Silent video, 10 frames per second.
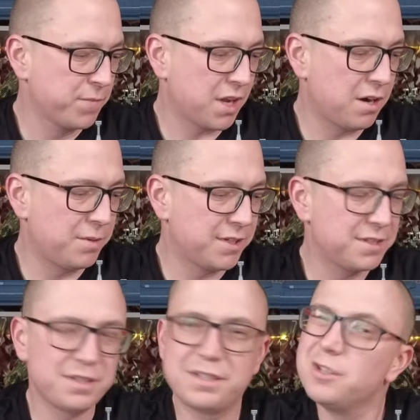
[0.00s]
Aber
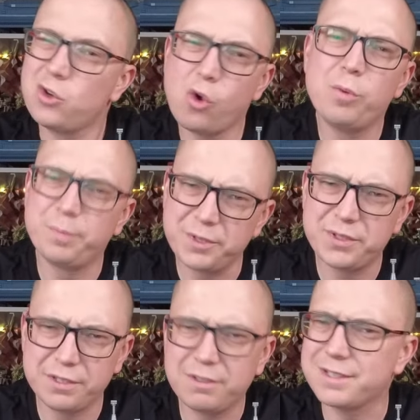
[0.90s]
das ist hier doch ein
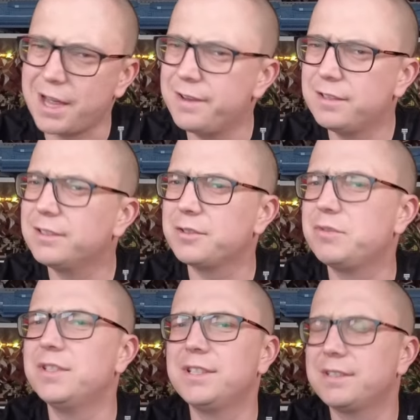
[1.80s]
bisschen was anderes,
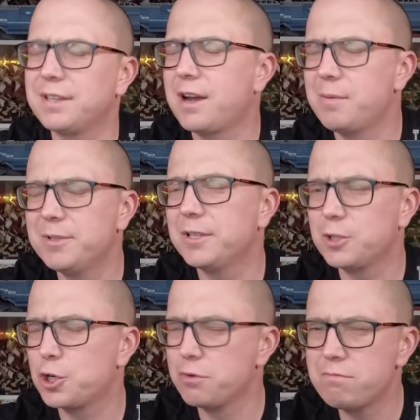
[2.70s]
finde ich. Da kann man
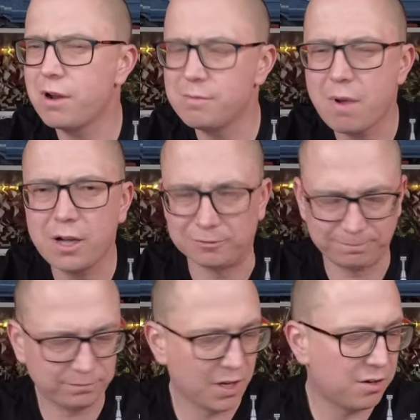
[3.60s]
das schon mal machen.
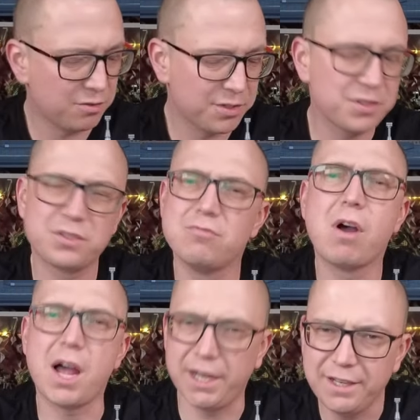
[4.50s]
Ja, und es ist
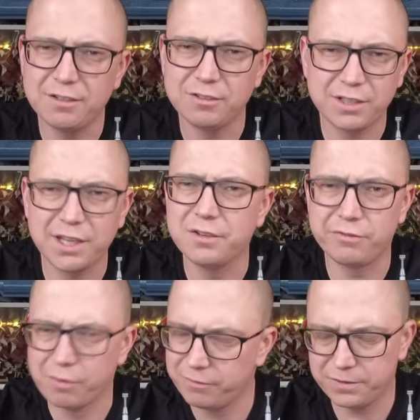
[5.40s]
nur einer und keine
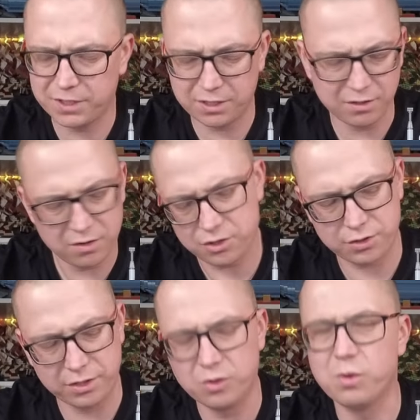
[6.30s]
50. Ja,
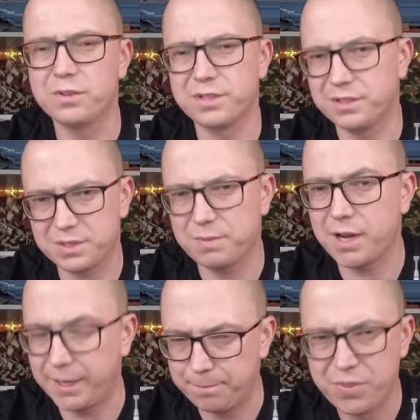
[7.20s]
gelogen sind
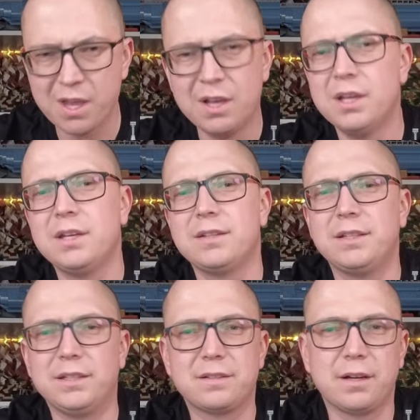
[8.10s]
zwei,
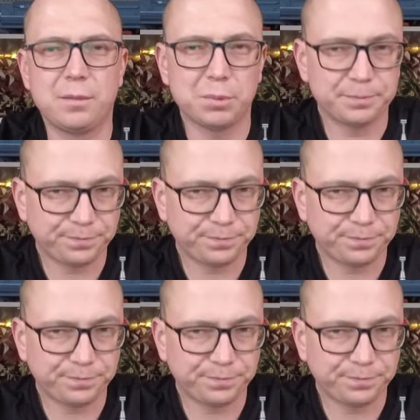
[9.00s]
die ich da habe.